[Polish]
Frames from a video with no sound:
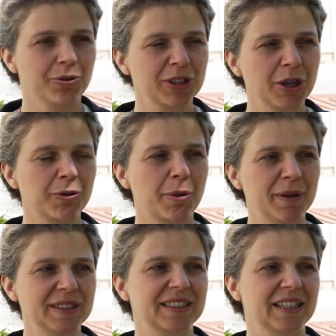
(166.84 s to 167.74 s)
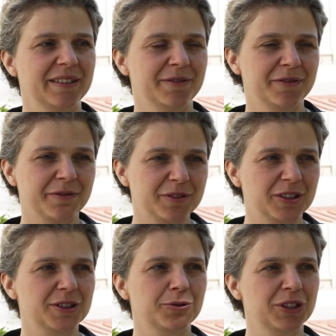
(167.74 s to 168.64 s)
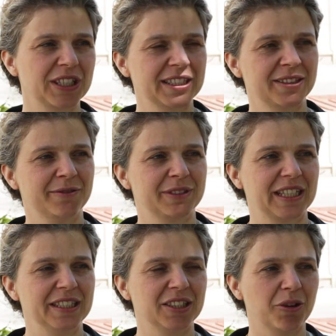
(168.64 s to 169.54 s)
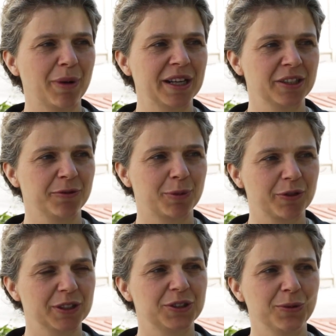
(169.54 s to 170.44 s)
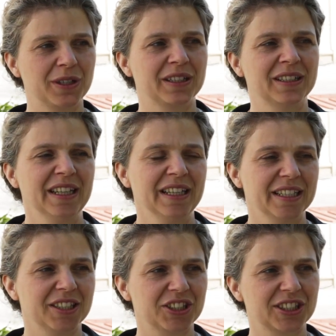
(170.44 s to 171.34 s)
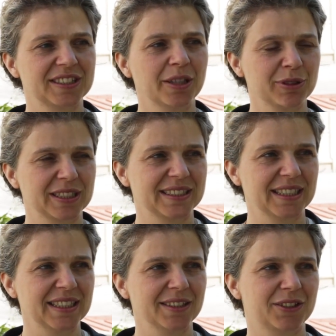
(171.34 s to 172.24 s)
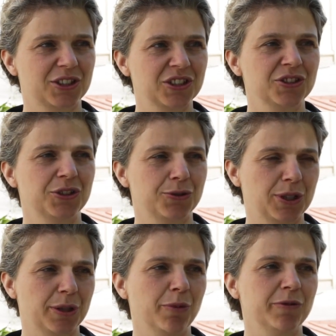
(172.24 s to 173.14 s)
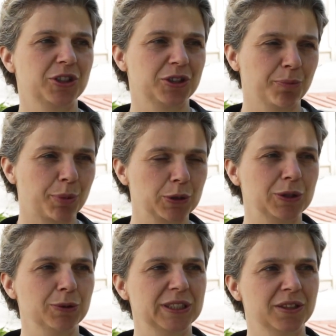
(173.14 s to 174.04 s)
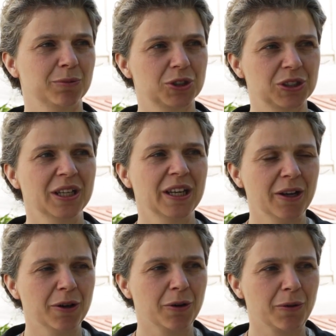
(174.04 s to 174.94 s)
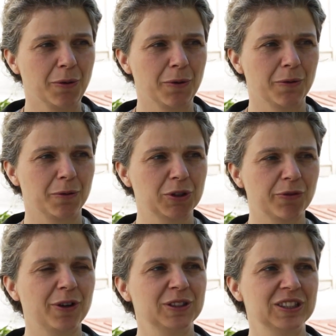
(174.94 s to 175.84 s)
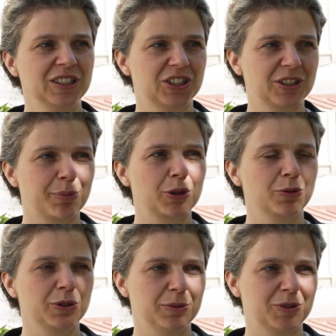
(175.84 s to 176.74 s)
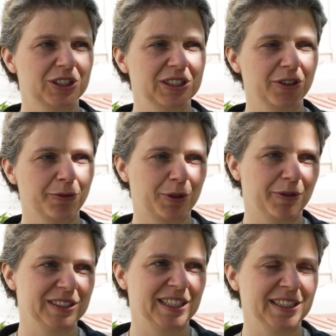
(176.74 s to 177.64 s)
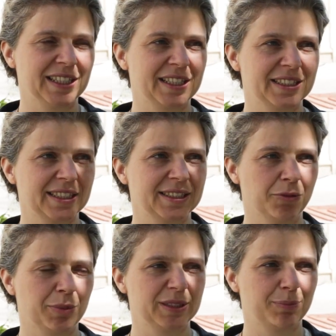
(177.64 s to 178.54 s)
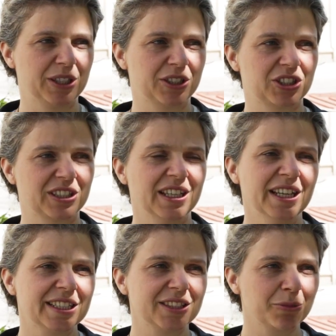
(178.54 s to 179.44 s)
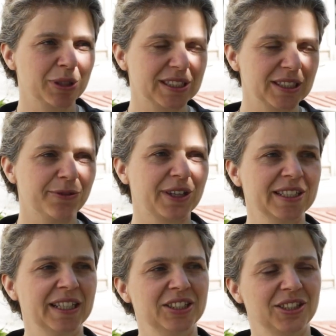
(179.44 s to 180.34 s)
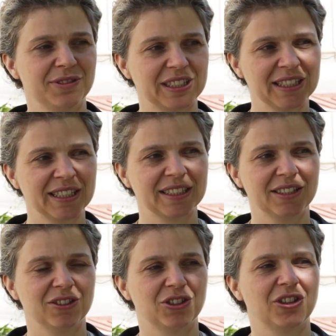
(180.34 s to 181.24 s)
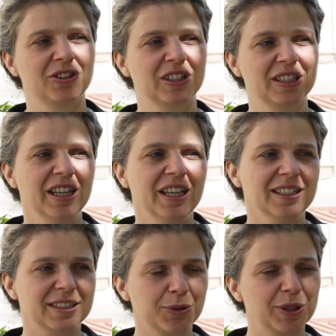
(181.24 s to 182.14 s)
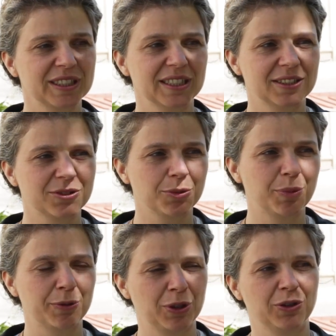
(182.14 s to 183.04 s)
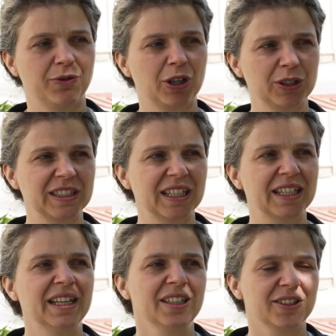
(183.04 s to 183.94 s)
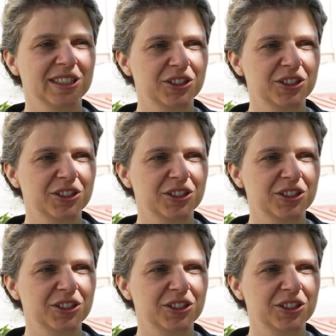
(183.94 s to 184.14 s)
Unia Europejska, co jest unikatem w skali globalnej, wprowadziła jakiś czas temu zasadę ostrożności, która mówi, że to producent musi udowodnić, że produkty przez niego wprowadzane na rynek są bezpieczne. Natomiast i w Kanadzie, i w Stanach Zjednoczonych sytuacja jest zupełnie odwrotna, to